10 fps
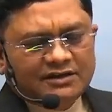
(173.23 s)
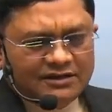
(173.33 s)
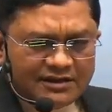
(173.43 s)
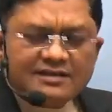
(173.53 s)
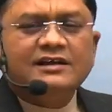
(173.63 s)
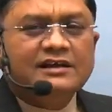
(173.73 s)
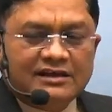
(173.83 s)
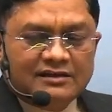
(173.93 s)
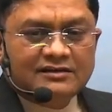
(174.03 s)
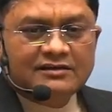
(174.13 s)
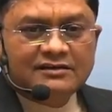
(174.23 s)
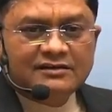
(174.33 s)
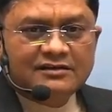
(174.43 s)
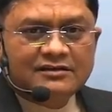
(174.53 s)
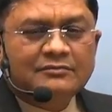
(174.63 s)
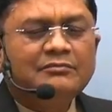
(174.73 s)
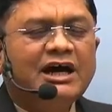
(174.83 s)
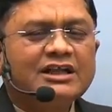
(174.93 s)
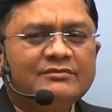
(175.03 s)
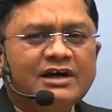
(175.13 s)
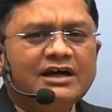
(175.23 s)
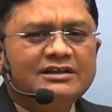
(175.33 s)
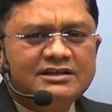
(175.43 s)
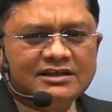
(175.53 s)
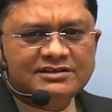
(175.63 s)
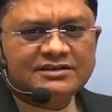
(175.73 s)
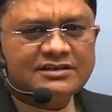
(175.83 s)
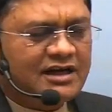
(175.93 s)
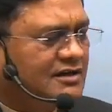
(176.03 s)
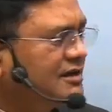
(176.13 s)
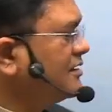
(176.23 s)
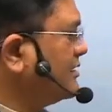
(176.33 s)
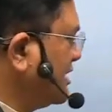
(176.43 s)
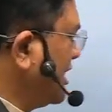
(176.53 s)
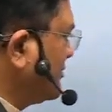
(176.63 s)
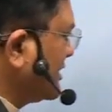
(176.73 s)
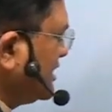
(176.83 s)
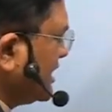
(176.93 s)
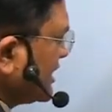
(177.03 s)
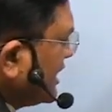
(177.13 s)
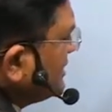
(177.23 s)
इसलिए महात्मा गांधी का चित्रांकन यहाँ पर किया गया है ये